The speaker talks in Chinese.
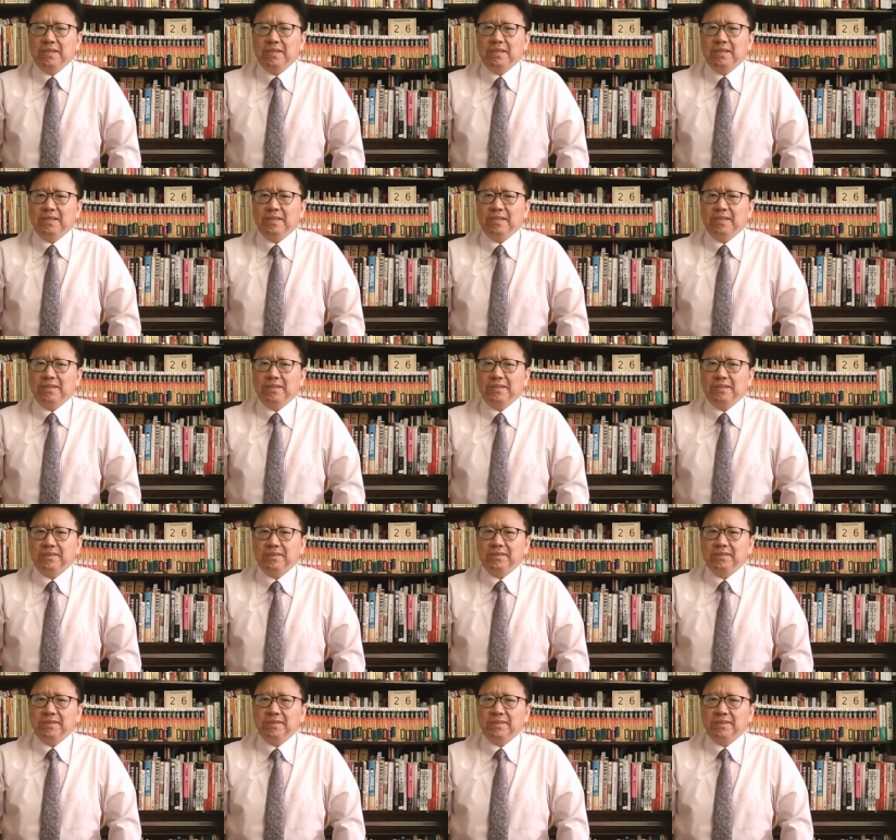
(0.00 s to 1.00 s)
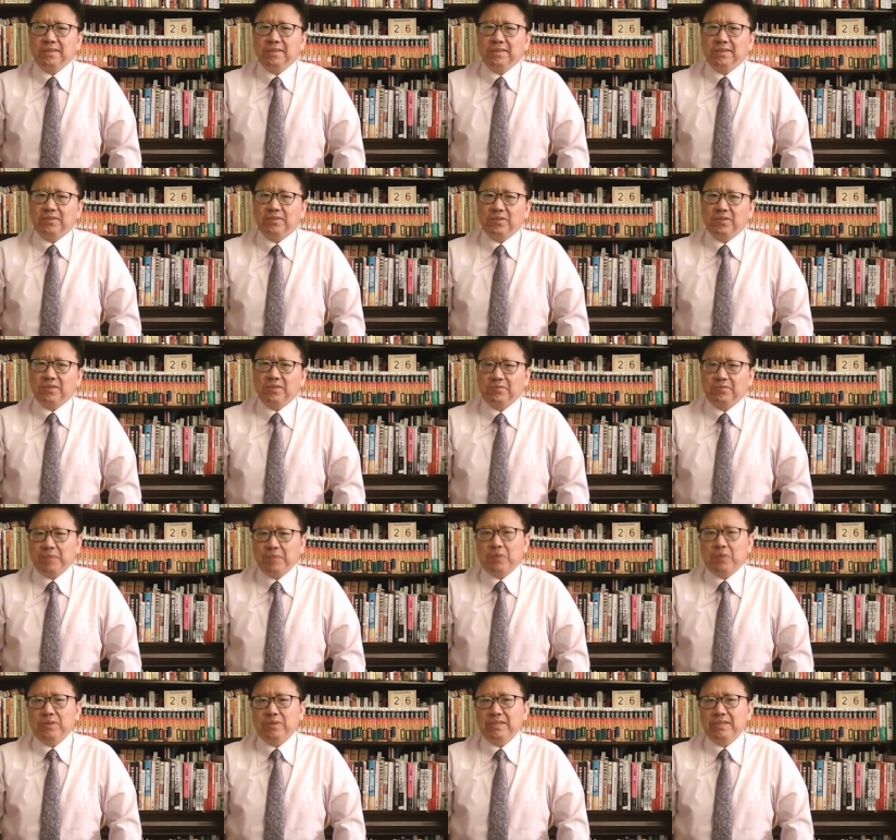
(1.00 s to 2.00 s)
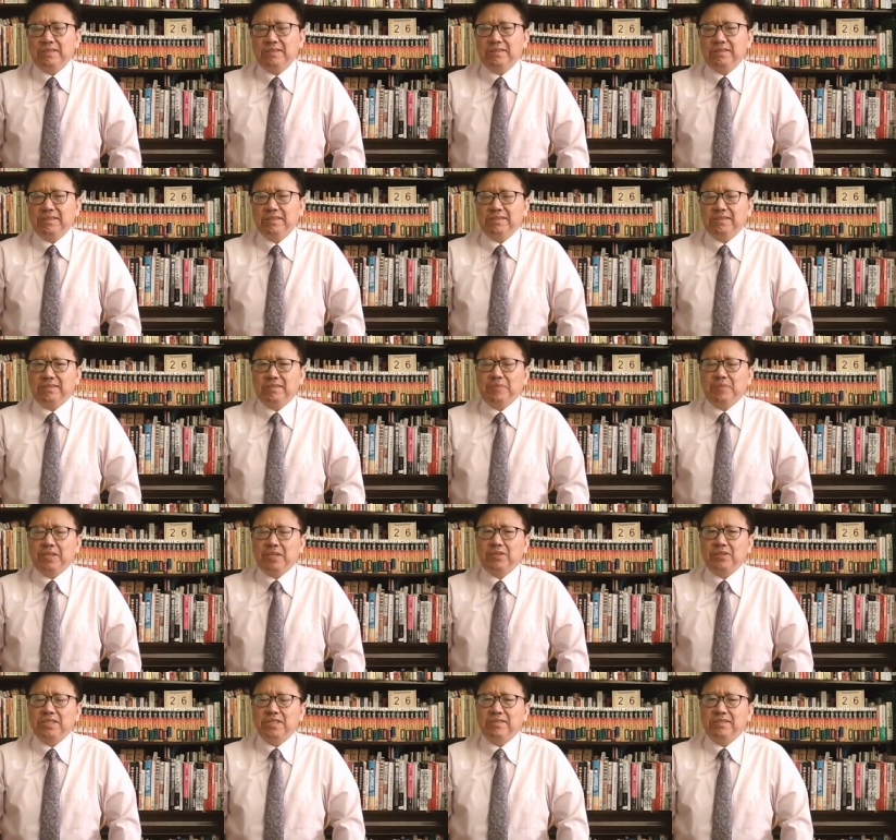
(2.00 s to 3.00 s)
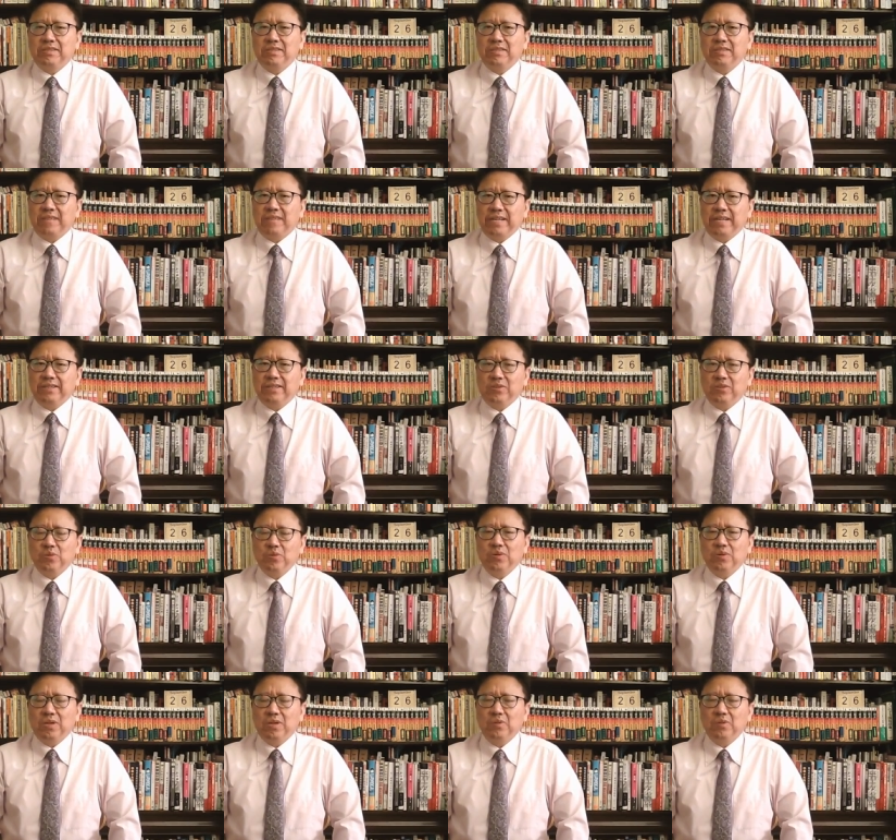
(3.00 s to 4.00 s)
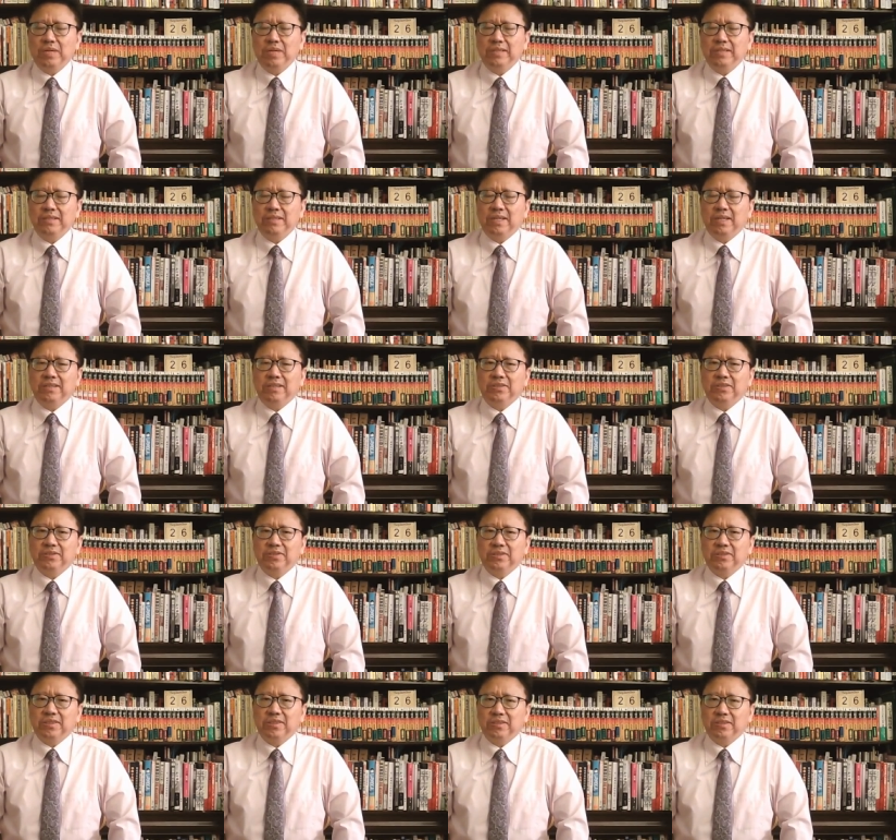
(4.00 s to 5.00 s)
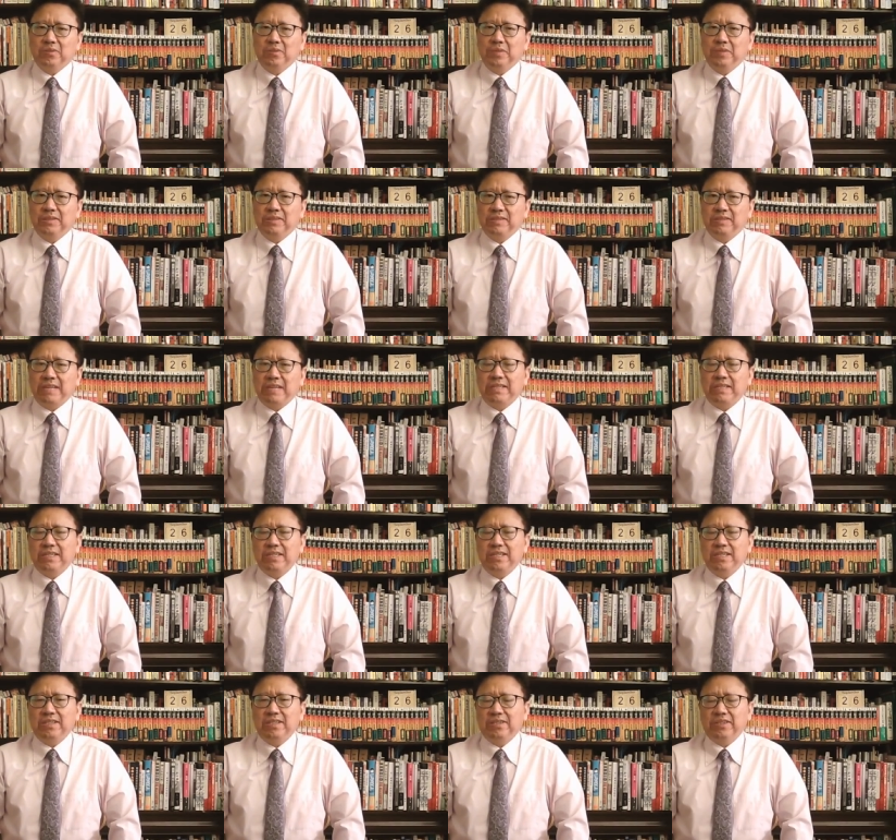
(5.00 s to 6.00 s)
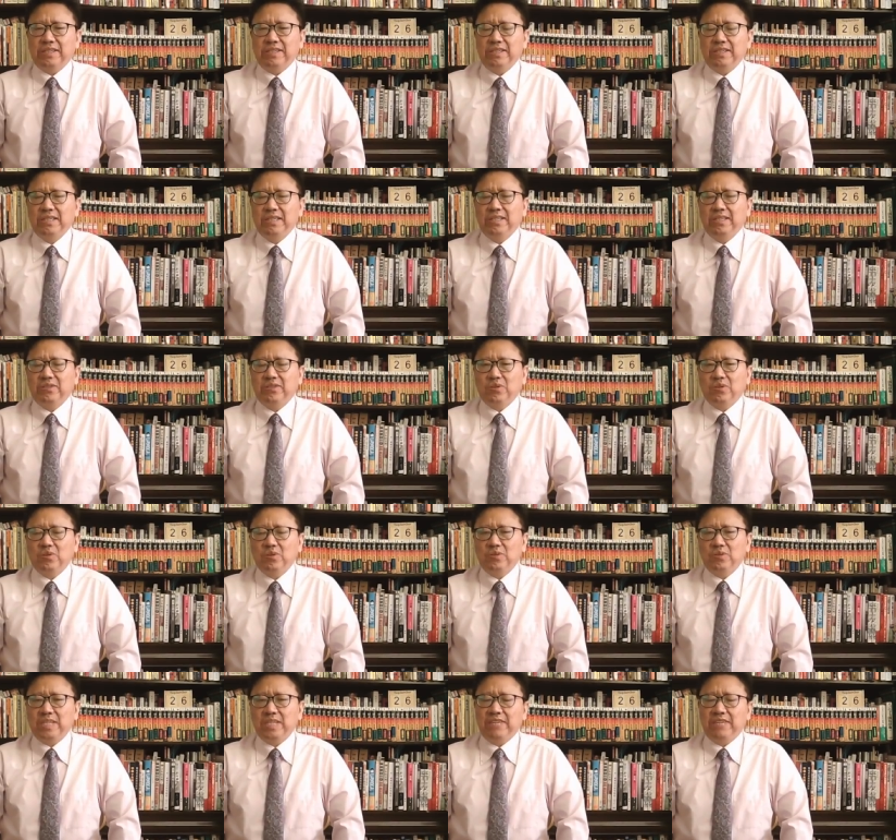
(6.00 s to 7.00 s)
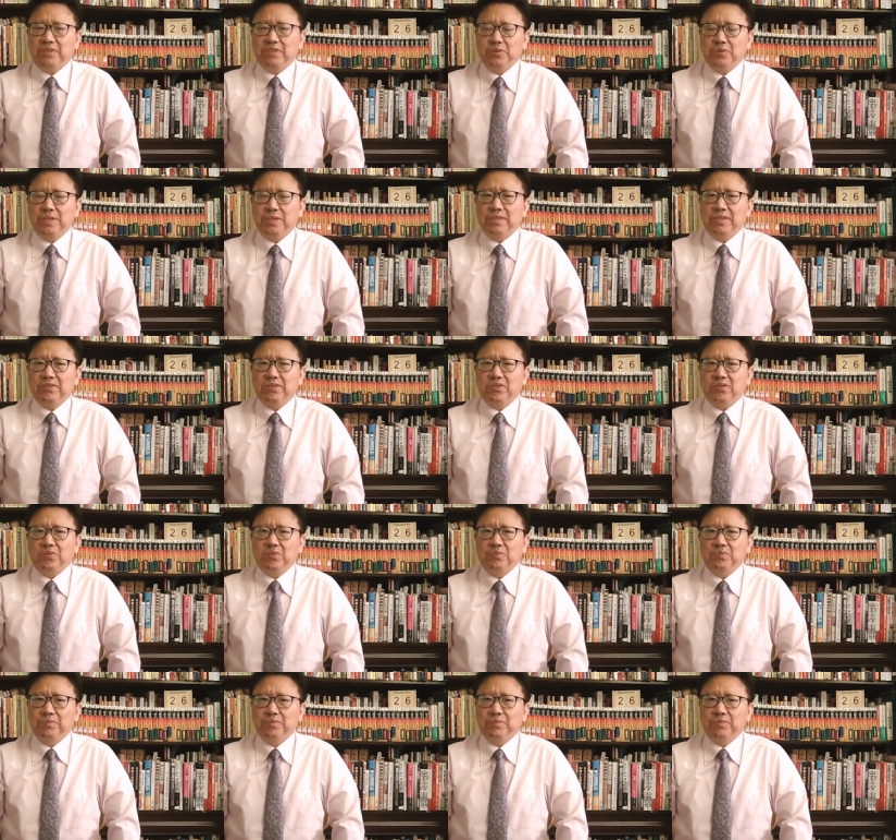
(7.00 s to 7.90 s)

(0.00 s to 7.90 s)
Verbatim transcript: 呃呃，这美国这次指名道姓制裁的中共高官啊，就是我们再三提到的中共解放军的总。